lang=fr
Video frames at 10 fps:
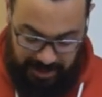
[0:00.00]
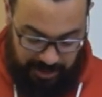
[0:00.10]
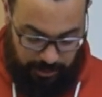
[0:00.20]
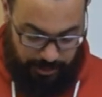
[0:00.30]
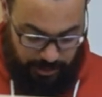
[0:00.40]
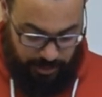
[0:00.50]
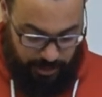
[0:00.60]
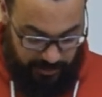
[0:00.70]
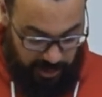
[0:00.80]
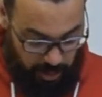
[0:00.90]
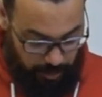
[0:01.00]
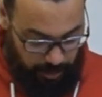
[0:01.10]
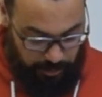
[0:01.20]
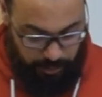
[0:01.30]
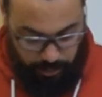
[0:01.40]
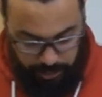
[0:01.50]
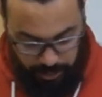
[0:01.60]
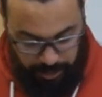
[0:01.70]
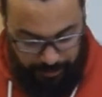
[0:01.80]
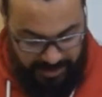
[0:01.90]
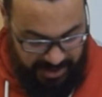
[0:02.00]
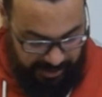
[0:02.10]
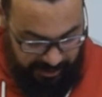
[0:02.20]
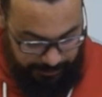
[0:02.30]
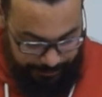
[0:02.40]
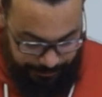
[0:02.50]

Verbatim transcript: maintenant, je vais en reprendre d'autres comme ça.